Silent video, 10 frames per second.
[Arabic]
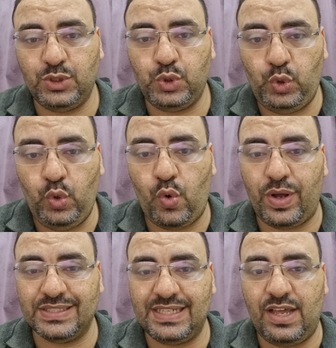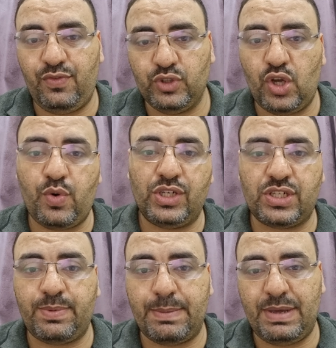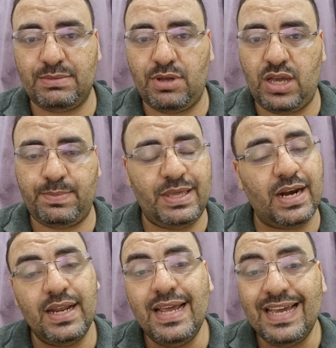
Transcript: السحور واثناء الفطار وهشرب كميه ميه كبيره